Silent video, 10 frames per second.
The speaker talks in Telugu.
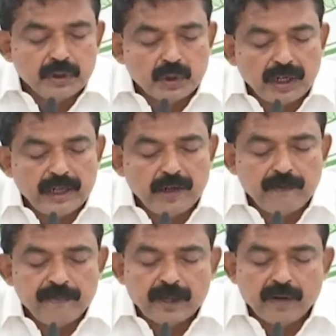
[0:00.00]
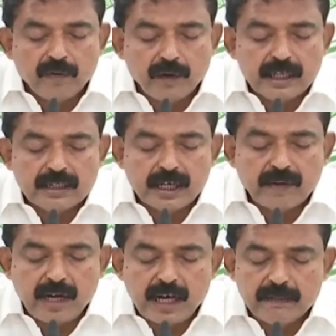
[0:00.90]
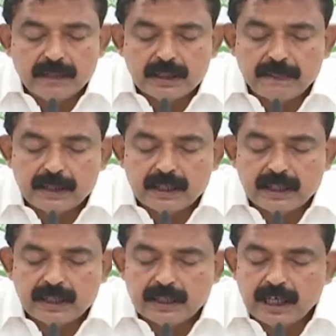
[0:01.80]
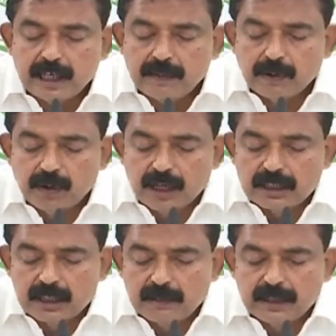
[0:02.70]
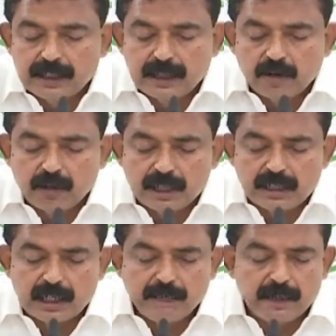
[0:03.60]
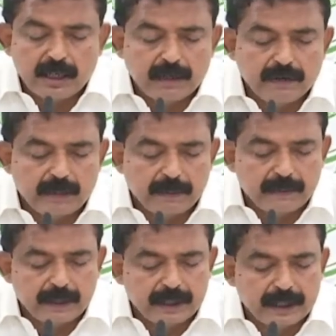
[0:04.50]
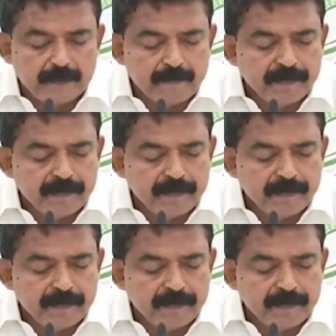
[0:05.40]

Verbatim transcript: జూలైలో వైఎస్ఆర్ వాహనమిత్ర పథకం కింద దాదాపు రెండు లక్షల మందికి రెండు లక్షల డెబ్బై నాలుగు వేల పైబడికి